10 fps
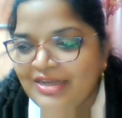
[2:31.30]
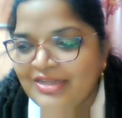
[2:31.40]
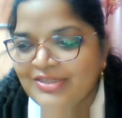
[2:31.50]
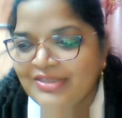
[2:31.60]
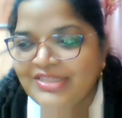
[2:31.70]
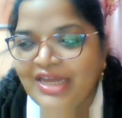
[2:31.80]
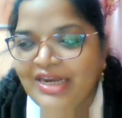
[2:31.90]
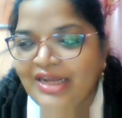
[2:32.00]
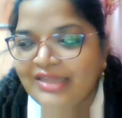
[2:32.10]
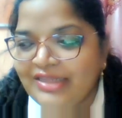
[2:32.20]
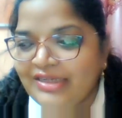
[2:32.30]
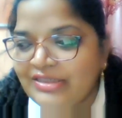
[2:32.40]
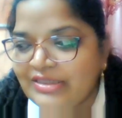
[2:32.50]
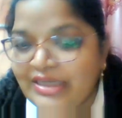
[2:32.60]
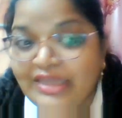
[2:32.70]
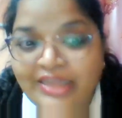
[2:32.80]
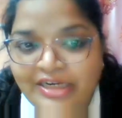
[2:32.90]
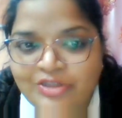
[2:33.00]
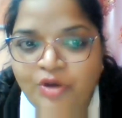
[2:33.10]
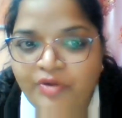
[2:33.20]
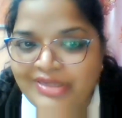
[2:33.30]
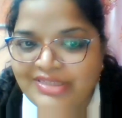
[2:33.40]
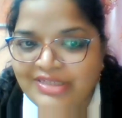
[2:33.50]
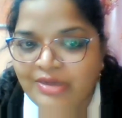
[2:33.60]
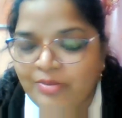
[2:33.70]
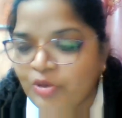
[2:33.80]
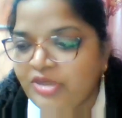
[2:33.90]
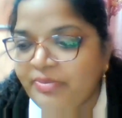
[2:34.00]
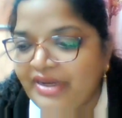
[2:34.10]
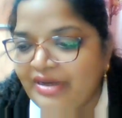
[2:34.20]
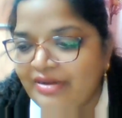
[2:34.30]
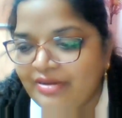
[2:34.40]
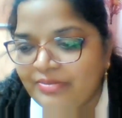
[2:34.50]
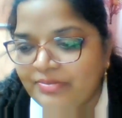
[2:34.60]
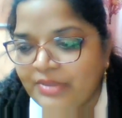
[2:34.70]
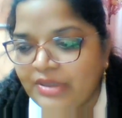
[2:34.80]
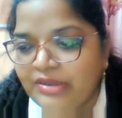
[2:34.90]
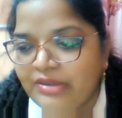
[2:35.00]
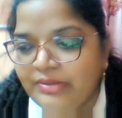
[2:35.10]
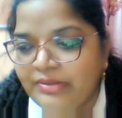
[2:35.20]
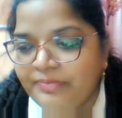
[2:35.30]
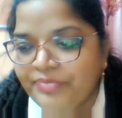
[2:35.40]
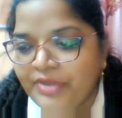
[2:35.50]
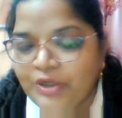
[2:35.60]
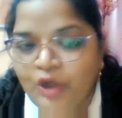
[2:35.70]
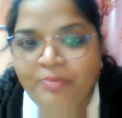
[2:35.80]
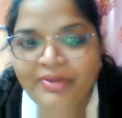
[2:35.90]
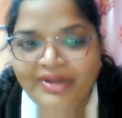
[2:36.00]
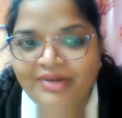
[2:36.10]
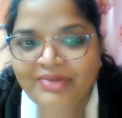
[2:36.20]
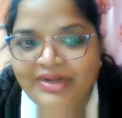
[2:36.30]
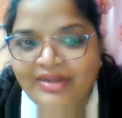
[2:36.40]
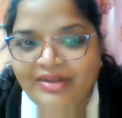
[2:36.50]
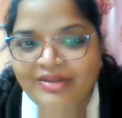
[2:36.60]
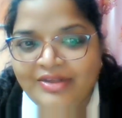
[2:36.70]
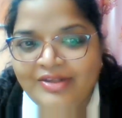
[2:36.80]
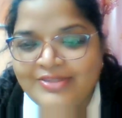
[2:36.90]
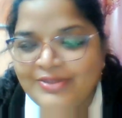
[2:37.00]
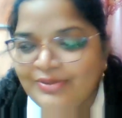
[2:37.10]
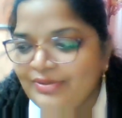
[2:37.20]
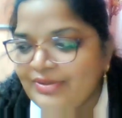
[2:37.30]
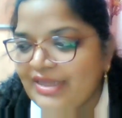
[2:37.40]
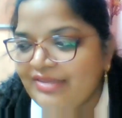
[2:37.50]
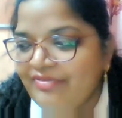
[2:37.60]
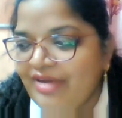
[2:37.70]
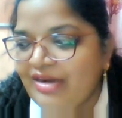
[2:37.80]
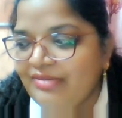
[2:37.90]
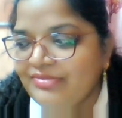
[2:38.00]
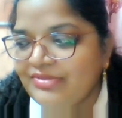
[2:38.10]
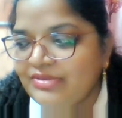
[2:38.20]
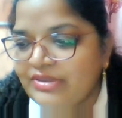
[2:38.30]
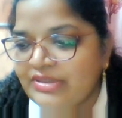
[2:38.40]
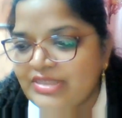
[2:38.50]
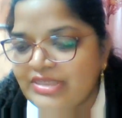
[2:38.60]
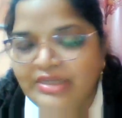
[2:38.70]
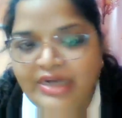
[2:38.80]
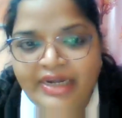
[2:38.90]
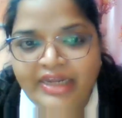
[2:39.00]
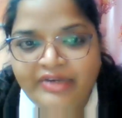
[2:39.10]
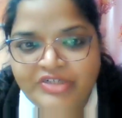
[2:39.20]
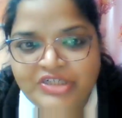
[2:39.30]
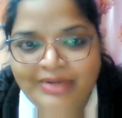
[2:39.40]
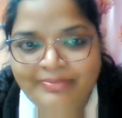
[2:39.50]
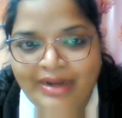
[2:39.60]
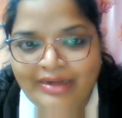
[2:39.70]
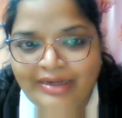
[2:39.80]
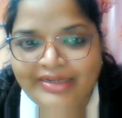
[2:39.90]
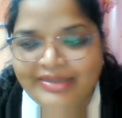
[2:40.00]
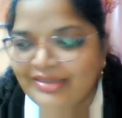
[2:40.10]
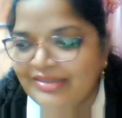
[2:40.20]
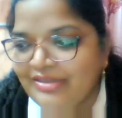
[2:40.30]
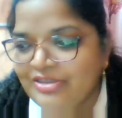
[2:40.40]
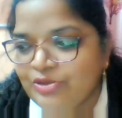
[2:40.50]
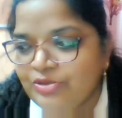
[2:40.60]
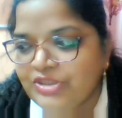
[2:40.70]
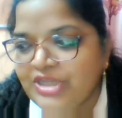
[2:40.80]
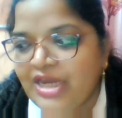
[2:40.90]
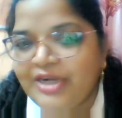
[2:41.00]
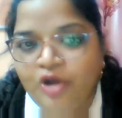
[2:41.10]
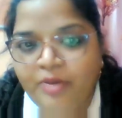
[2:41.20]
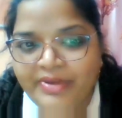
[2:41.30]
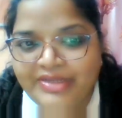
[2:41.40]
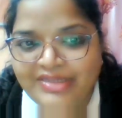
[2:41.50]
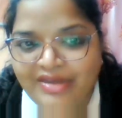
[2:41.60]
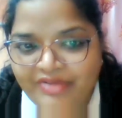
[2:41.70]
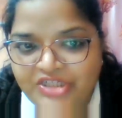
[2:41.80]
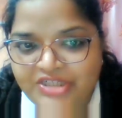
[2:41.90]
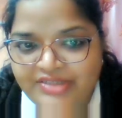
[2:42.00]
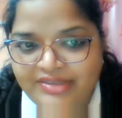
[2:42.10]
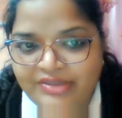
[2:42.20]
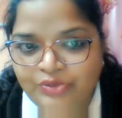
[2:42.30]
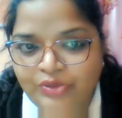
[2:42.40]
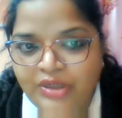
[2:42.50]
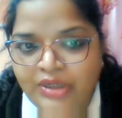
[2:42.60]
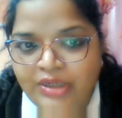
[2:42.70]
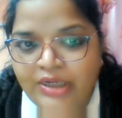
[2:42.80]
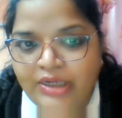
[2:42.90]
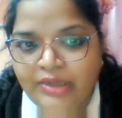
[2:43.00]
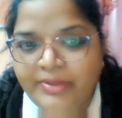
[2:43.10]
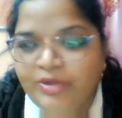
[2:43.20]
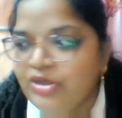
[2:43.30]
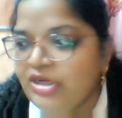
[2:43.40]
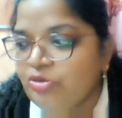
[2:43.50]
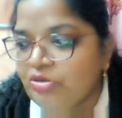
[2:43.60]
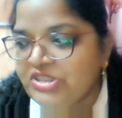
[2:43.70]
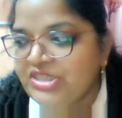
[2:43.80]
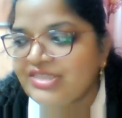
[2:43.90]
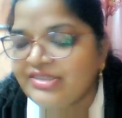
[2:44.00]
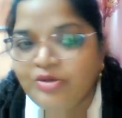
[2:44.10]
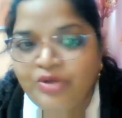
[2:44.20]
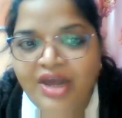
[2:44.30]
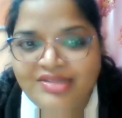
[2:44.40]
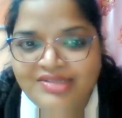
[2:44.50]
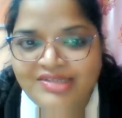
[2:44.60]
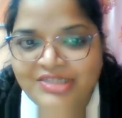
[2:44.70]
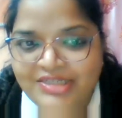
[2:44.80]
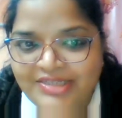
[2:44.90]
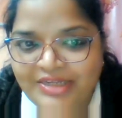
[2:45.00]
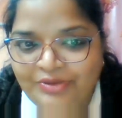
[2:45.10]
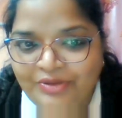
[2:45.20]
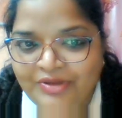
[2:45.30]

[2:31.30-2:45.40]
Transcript: సో ఇది చాలా అందరికీ తెలుసుకోవాల్సిన ముఖ్యమైన టాపిక్ అనమాట సో గత వారం సార్ అనేక విషయాలు మాట్లాడారు కదా సో చాలా టాపిక్స్ కవర్ చేశారు మీకున్న క్వశ్చన్స్కి కూడా ఆన్సర్ చేశారు